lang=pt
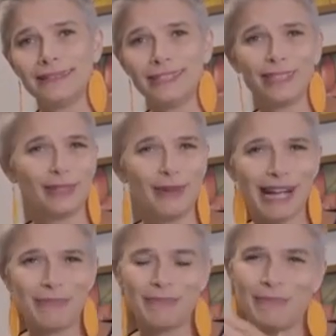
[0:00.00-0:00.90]
né? Então
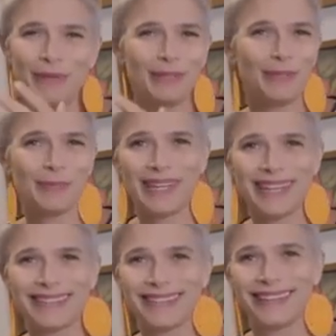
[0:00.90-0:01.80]
acabo bebendo da
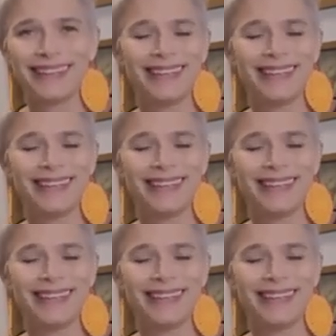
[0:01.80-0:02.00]
experiência